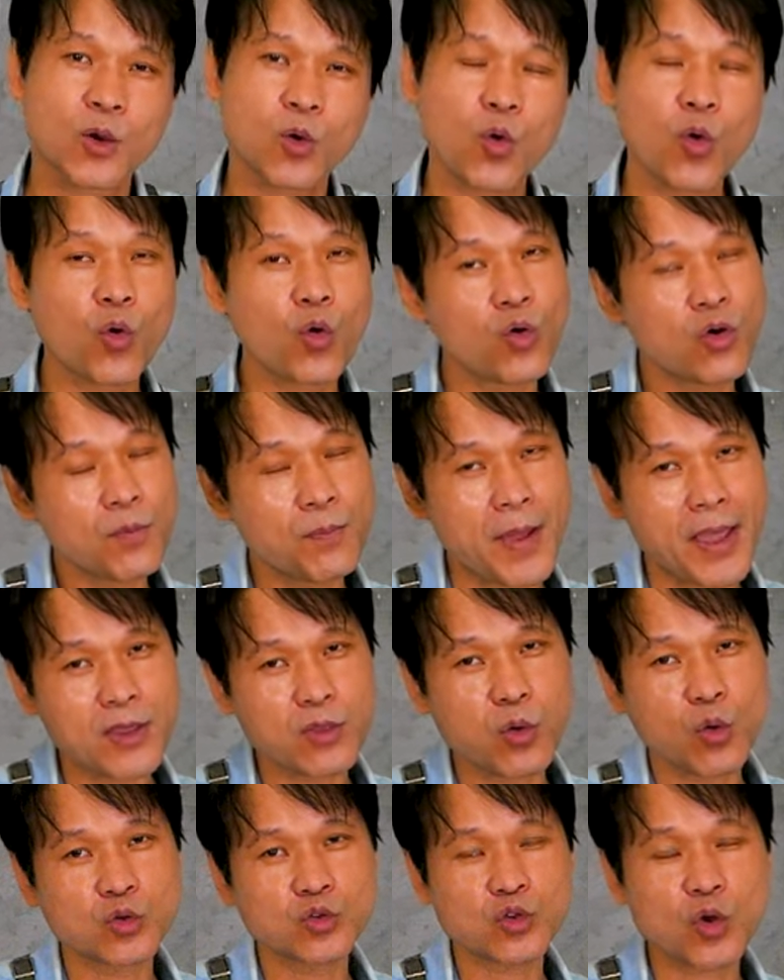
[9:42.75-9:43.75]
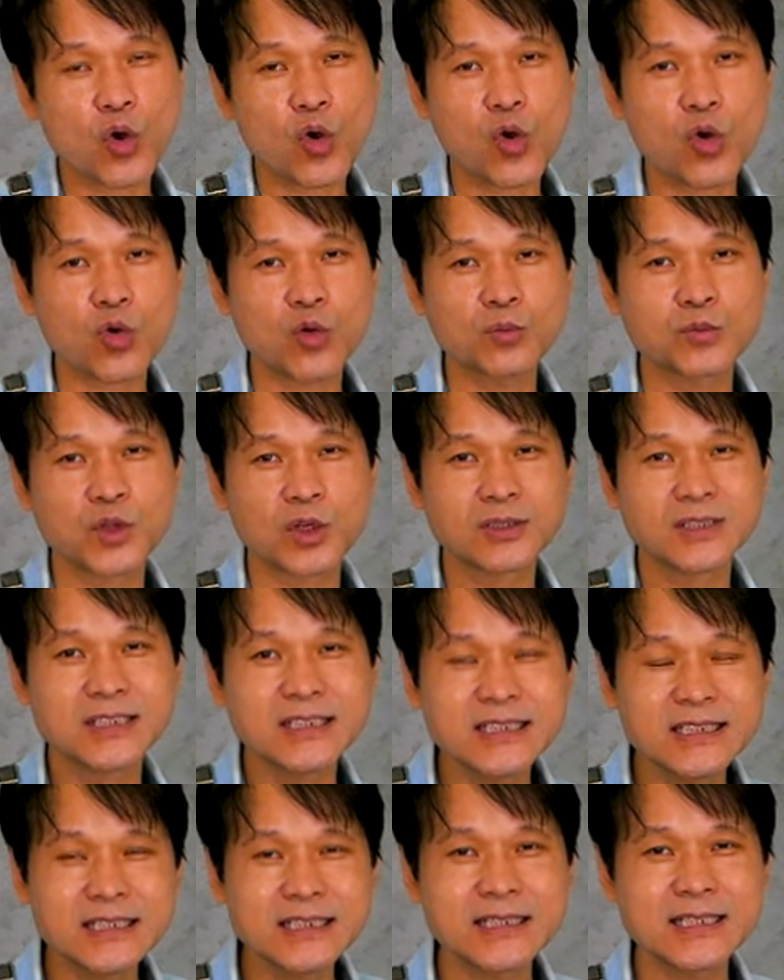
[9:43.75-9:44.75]
그걸 배속을 조금 더
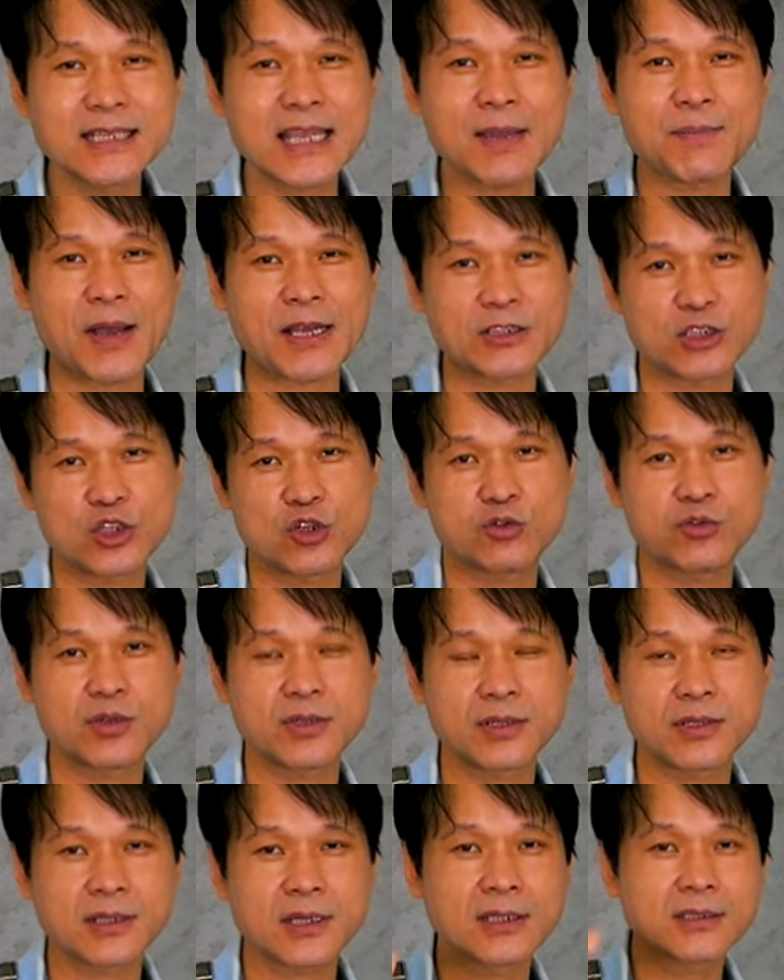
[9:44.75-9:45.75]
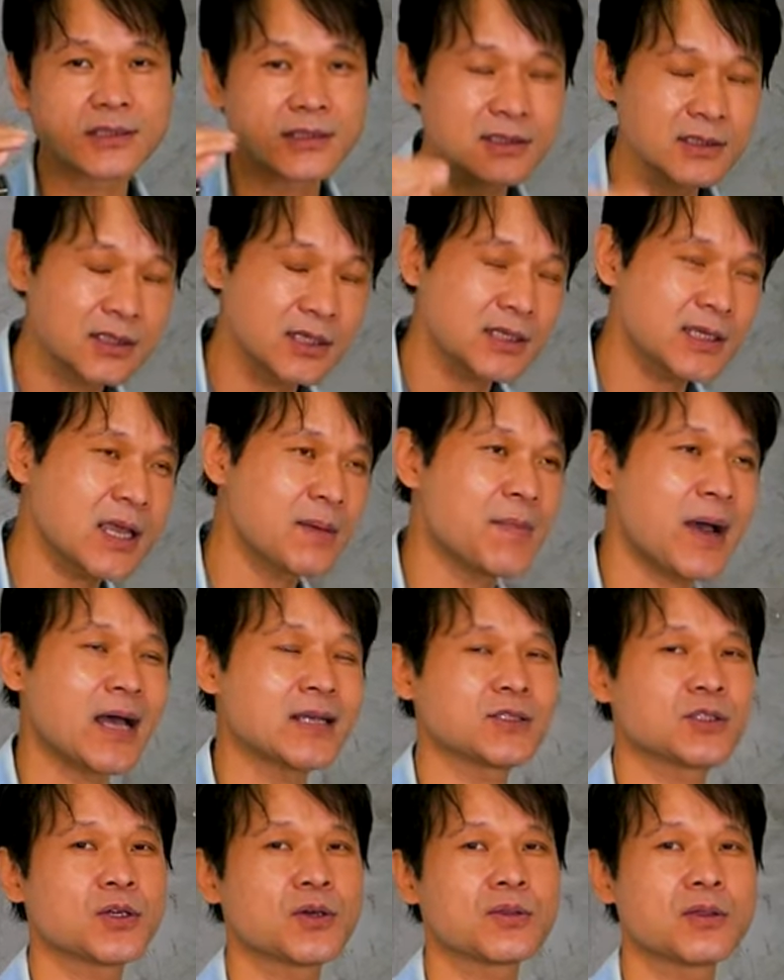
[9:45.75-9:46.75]
느리게 맞출 수 있으니까 느리게
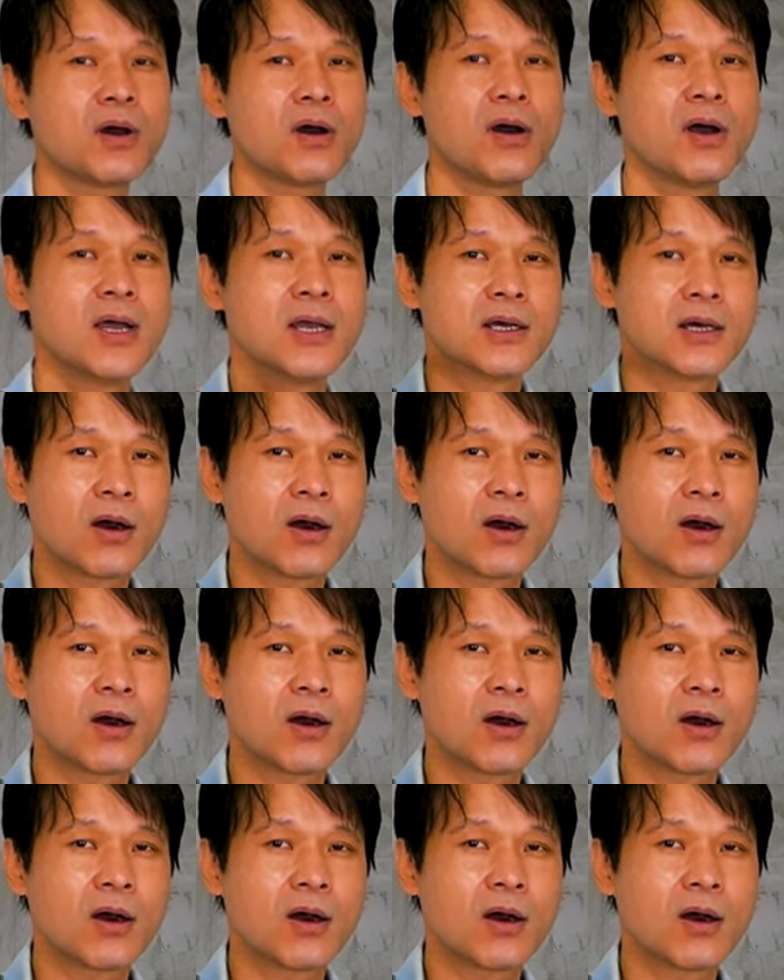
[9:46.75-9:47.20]
맞춰서